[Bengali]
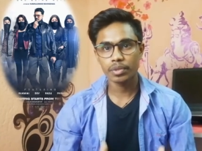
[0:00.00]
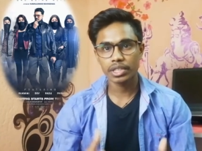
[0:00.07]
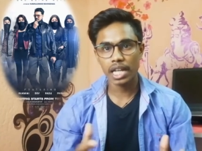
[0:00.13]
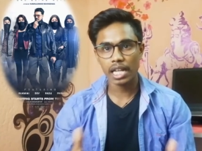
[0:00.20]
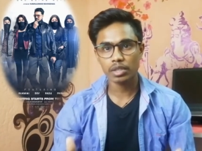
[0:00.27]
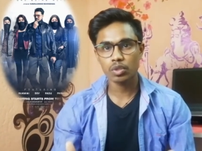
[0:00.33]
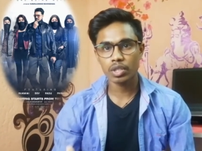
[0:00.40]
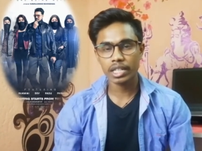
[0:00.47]

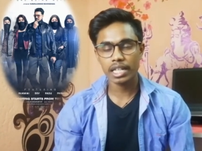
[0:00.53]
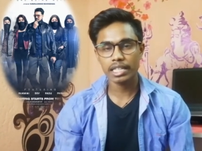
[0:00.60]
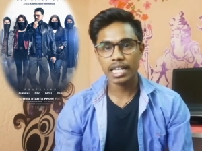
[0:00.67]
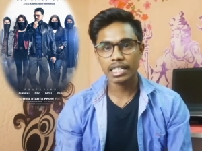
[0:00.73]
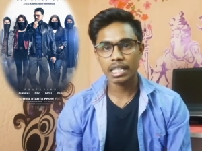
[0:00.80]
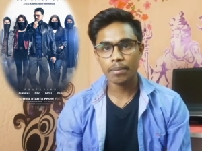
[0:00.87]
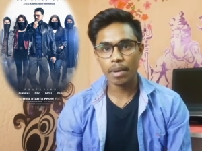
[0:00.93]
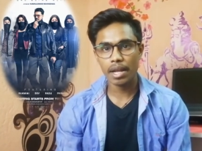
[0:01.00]
চারজনকে
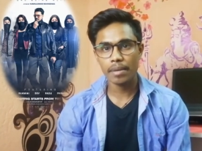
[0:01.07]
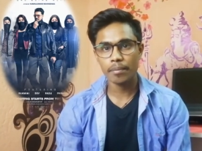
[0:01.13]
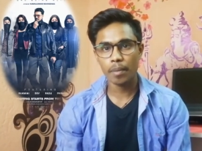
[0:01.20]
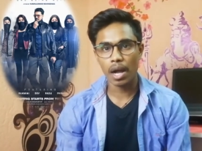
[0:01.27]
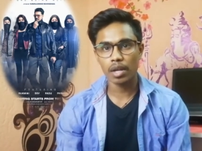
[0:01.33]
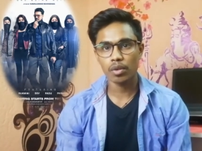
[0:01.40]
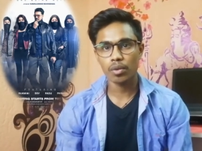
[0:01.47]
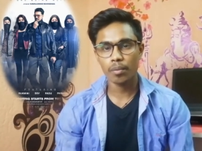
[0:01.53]
দেখতে পাই
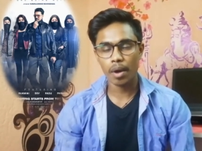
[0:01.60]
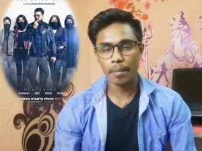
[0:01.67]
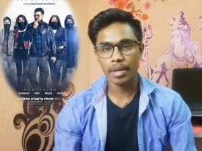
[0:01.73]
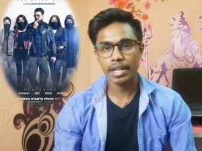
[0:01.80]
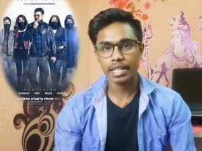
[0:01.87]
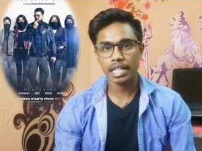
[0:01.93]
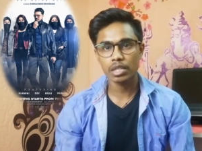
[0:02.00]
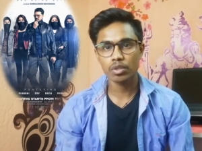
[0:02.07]

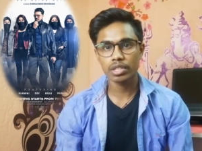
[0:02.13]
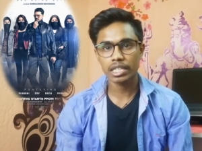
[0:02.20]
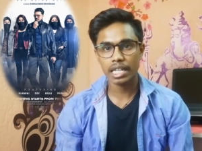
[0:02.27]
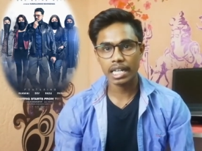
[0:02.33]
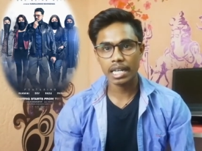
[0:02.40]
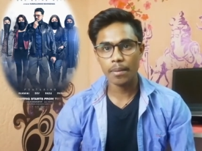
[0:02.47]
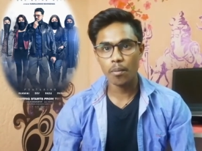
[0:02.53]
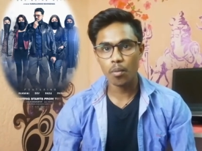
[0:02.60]
ভালোভাবে কিন্তু
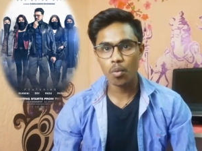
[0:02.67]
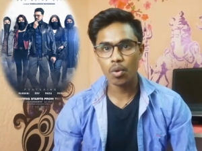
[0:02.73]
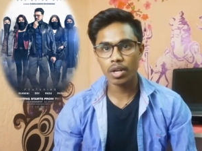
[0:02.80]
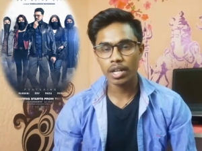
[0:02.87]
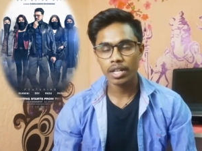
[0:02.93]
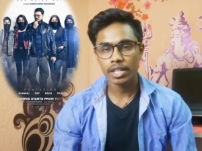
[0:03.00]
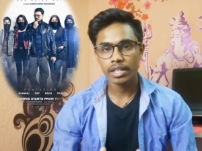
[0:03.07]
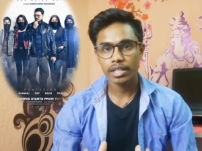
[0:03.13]
সেখানে মুখ
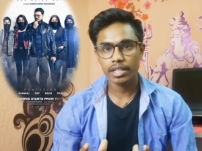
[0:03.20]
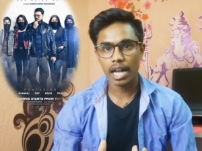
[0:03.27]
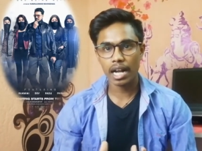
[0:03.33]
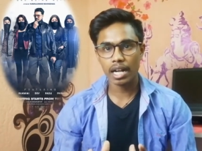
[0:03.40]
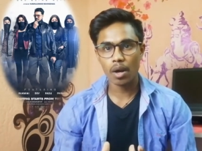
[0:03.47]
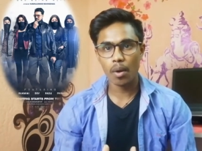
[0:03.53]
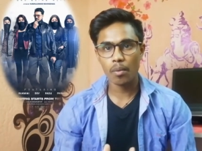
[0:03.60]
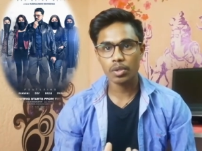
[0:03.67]

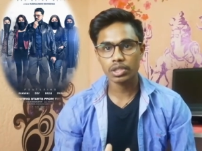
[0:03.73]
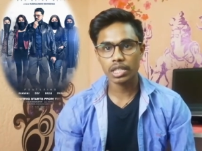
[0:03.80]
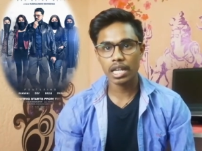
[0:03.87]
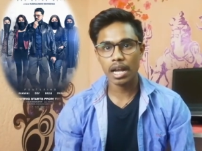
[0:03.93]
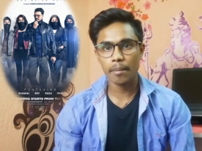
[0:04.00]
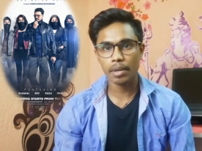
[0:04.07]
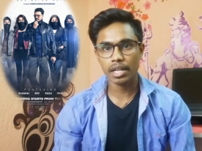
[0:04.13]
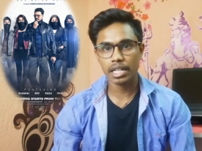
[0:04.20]
ঢাকা
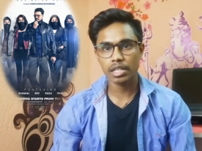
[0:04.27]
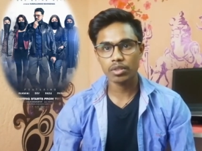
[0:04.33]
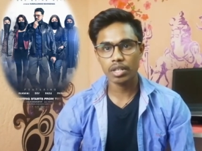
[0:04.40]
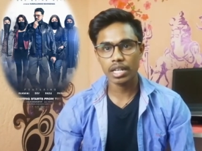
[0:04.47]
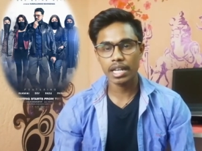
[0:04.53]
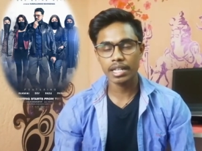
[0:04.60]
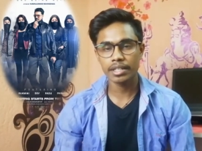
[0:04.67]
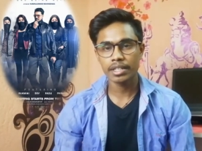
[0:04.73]
অবস্থায় আমরা কিন্তু
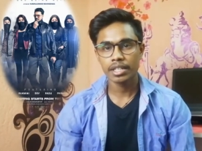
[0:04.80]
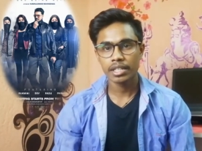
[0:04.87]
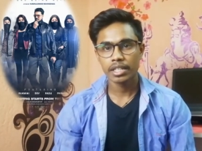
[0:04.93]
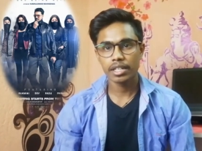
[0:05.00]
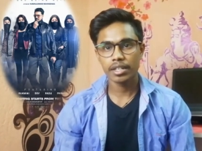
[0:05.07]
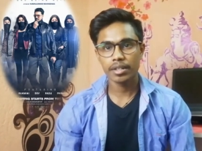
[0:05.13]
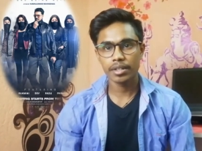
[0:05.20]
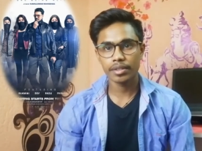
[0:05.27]
এই
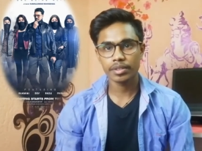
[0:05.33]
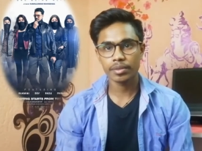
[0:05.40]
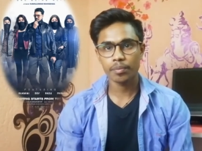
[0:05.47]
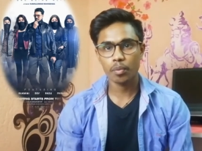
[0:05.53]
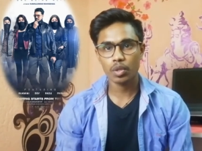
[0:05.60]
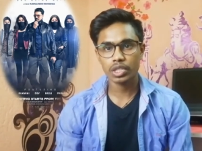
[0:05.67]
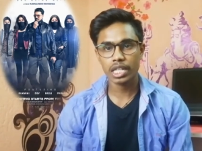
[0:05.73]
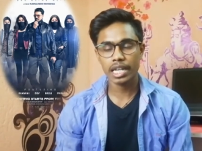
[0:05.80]

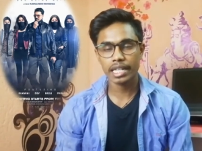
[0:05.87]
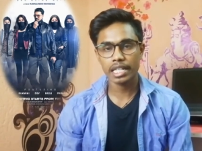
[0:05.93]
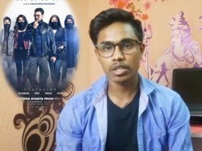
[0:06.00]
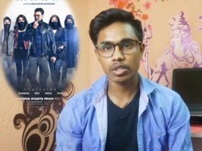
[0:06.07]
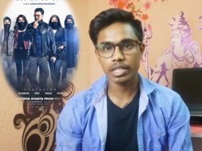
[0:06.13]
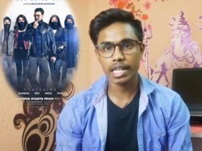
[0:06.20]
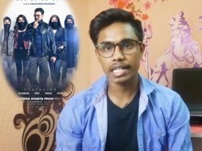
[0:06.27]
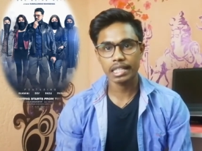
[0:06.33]
পোস্টারে
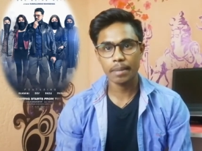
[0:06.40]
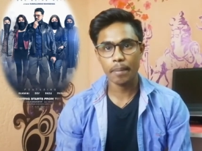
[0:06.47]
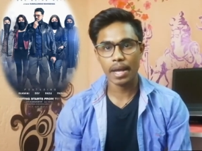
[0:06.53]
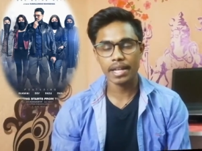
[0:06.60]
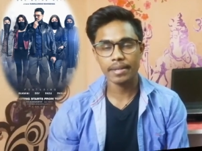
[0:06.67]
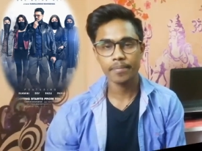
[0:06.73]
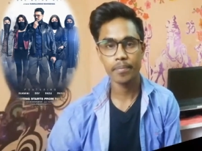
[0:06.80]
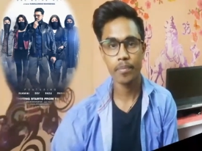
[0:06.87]
কিন্তু দেখতে পাই